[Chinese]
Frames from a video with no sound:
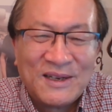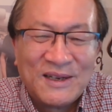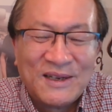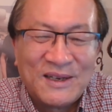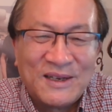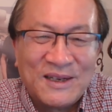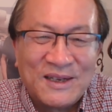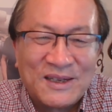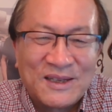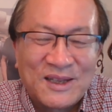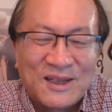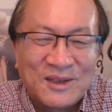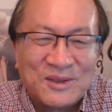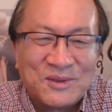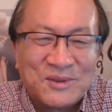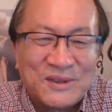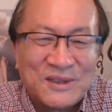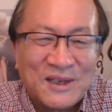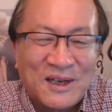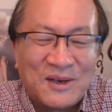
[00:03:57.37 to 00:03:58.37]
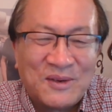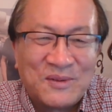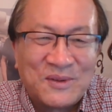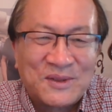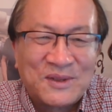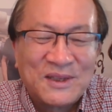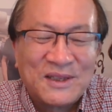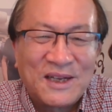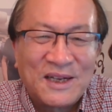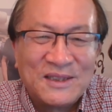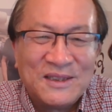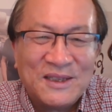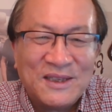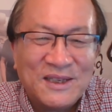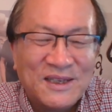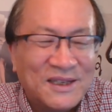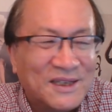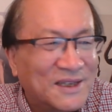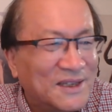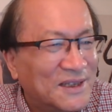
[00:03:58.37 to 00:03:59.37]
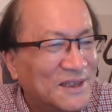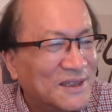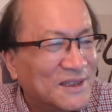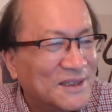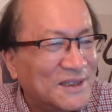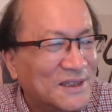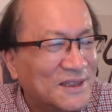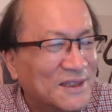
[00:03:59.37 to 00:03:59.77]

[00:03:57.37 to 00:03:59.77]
呃，他就讲，我说那你你